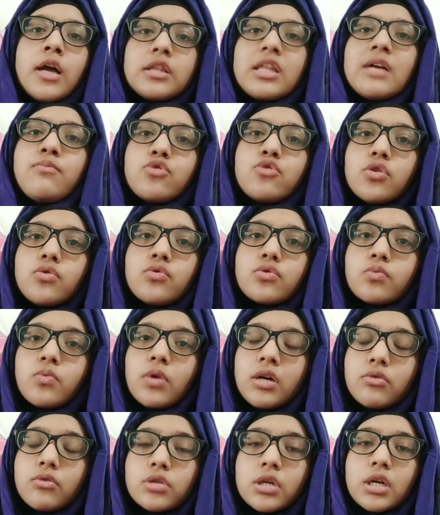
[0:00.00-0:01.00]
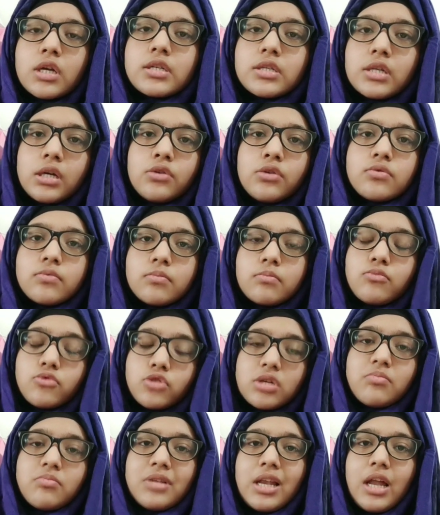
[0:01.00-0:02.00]
तब मुझे उस वक्त उसका रिजल्ट
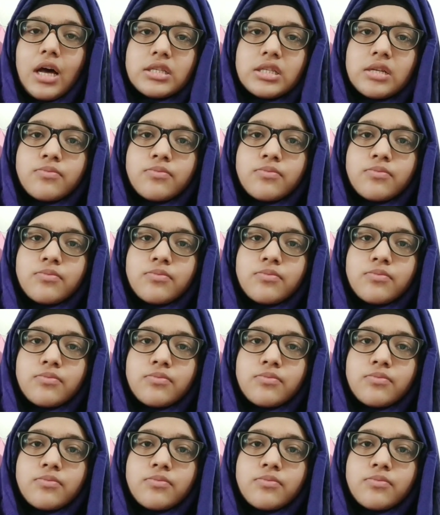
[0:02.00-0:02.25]
मुझे मिला